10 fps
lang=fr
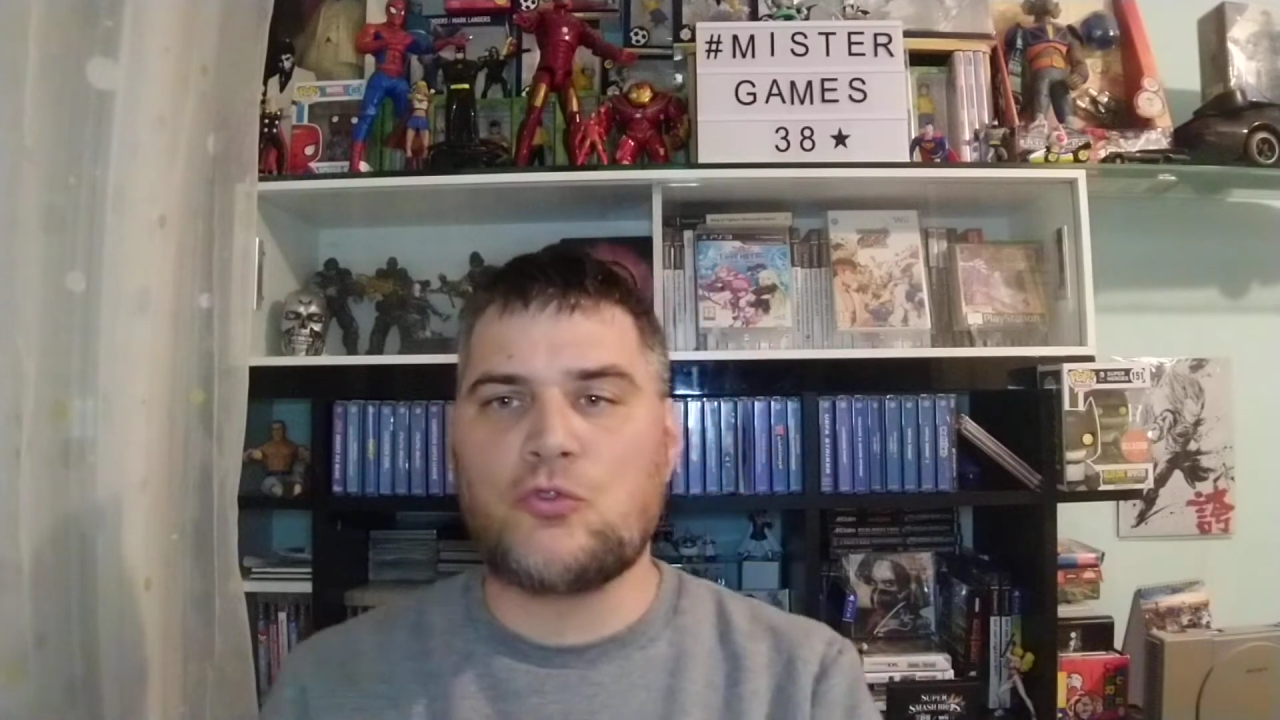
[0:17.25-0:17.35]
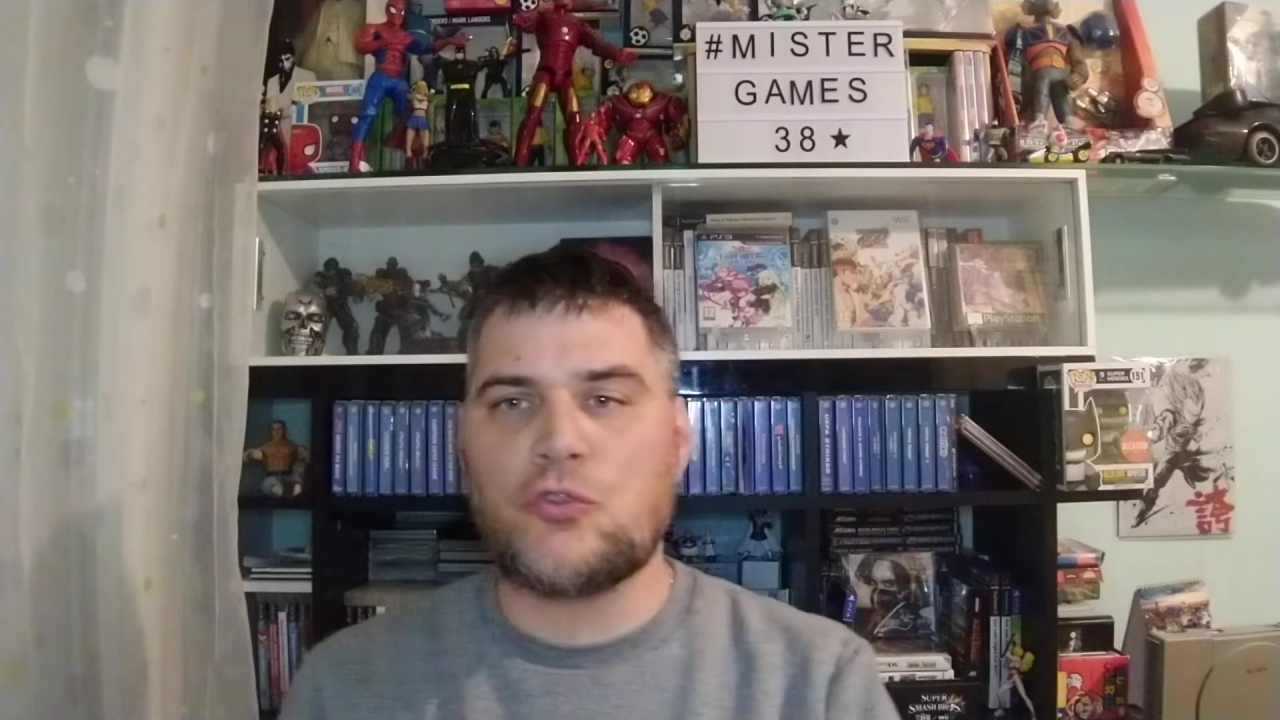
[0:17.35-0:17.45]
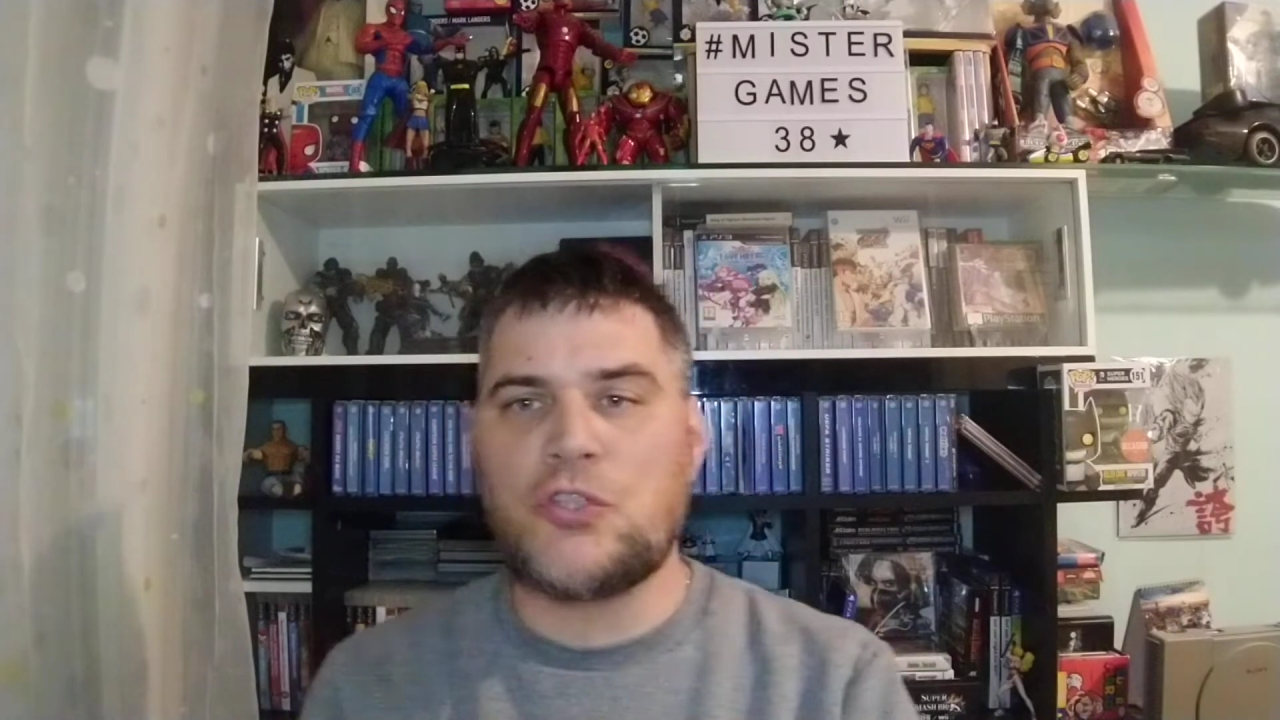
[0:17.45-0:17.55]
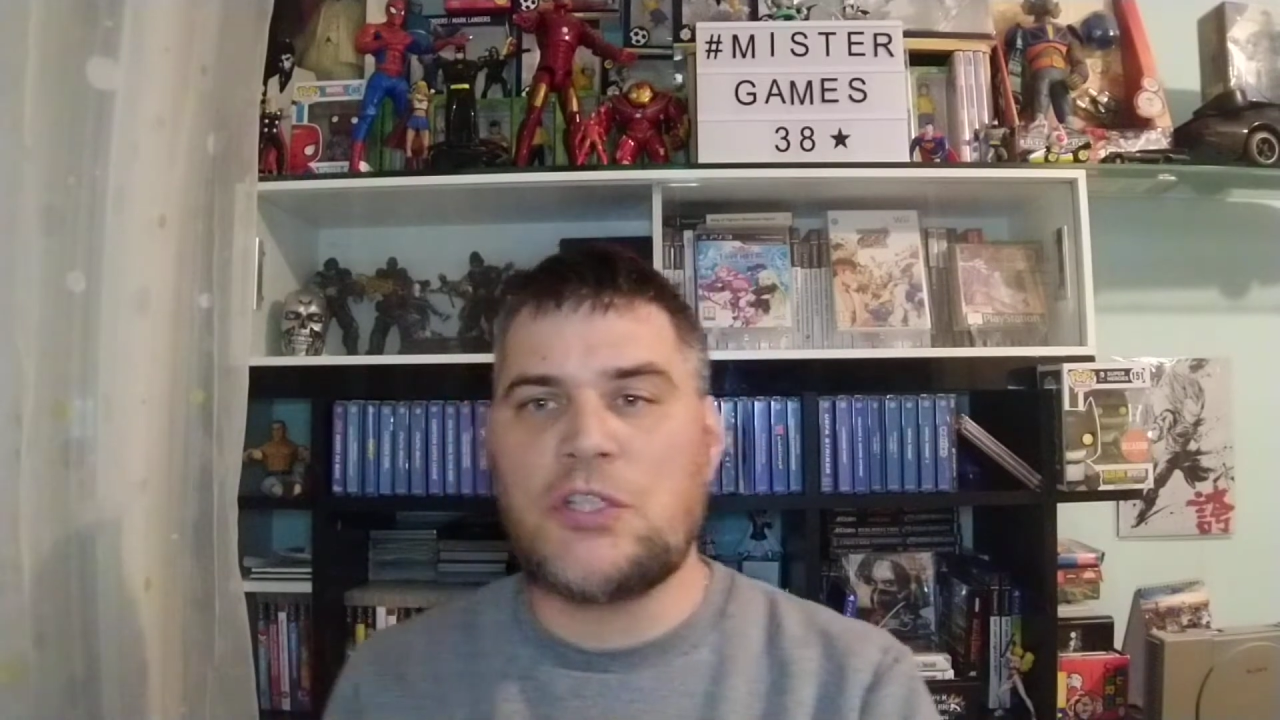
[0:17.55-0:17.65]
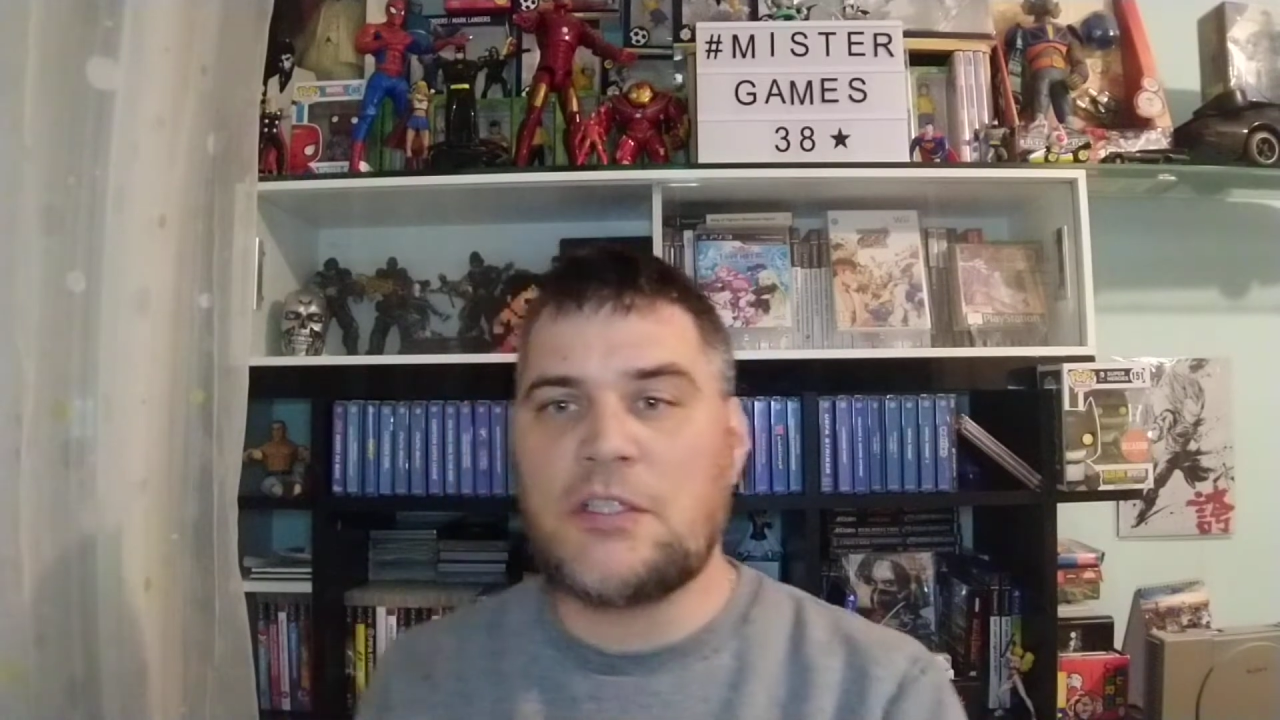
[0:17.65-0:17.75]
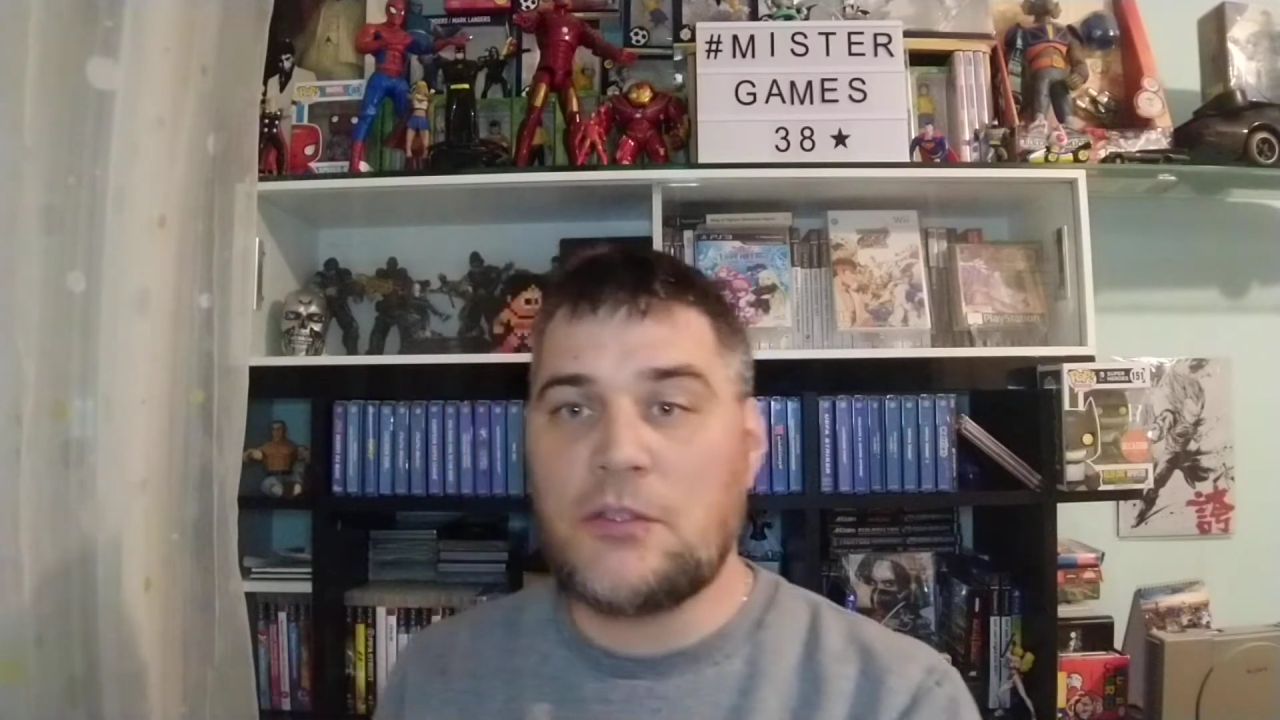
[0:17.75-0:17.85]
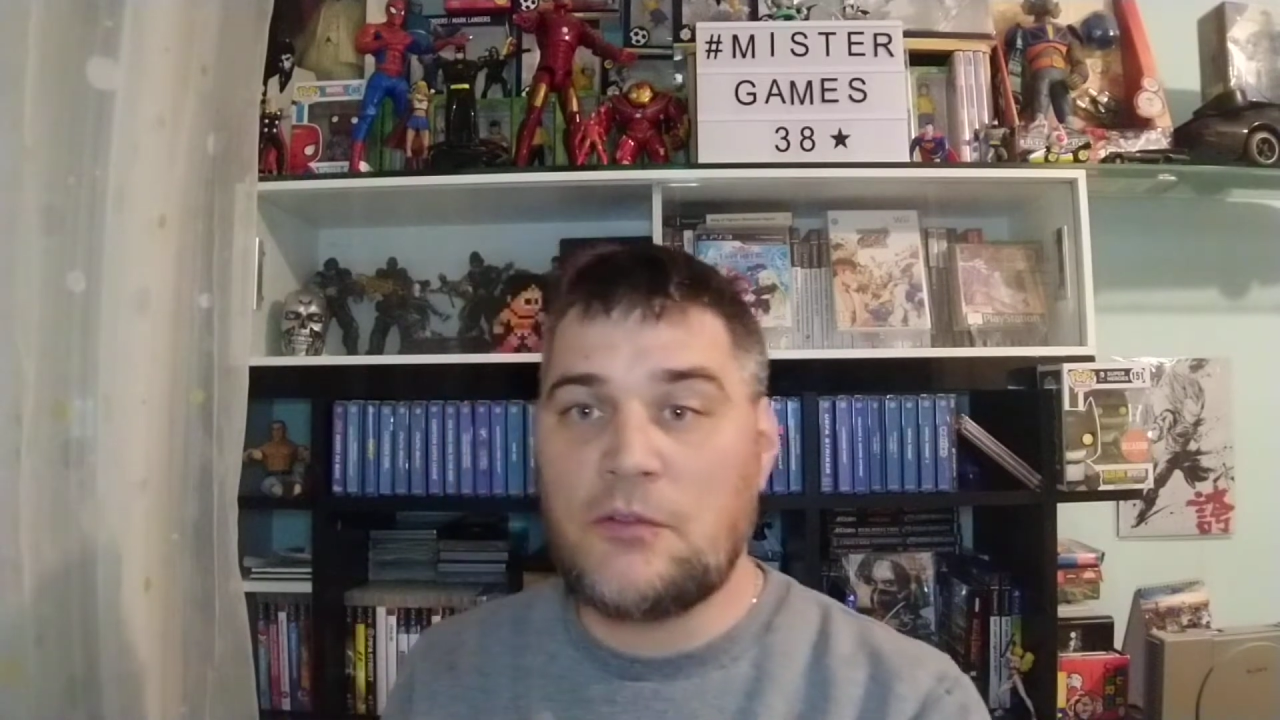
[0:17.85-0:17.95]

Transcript: aujourd'hui